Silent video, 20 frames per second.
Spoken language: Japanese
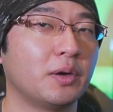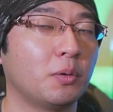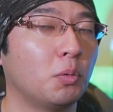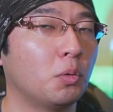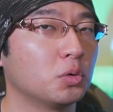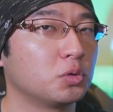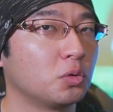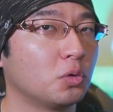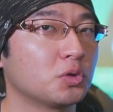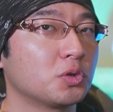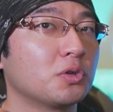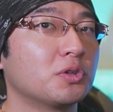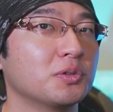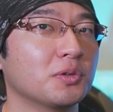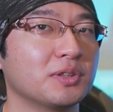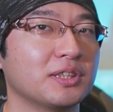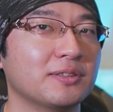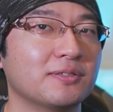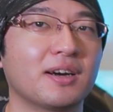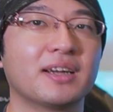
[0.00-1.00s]
応答速
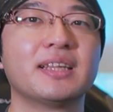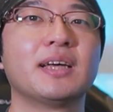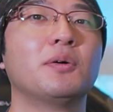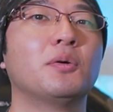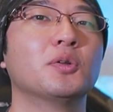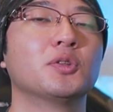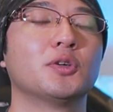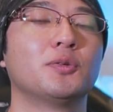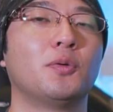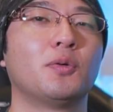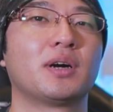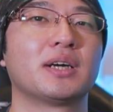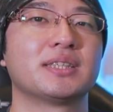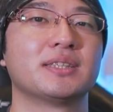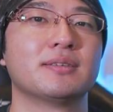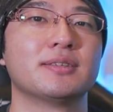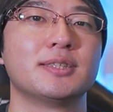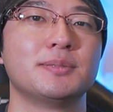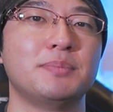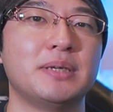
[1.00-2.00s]
度っていうのかな、
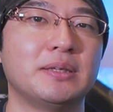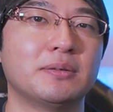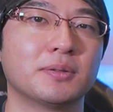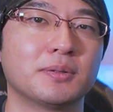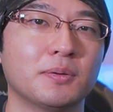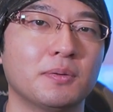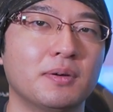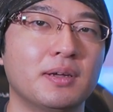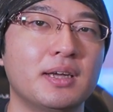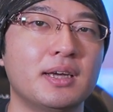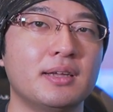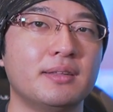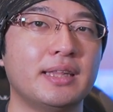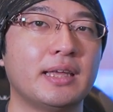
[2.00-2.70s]
オートフォーカスのスピードと、